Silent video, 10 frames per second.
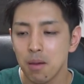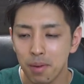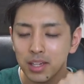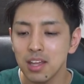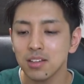
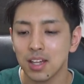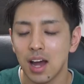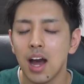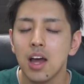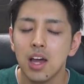負けるか
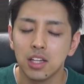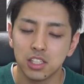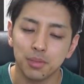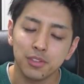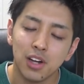ら、あ、
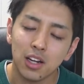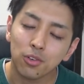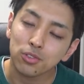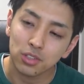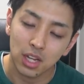自分はあ
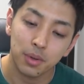の子と比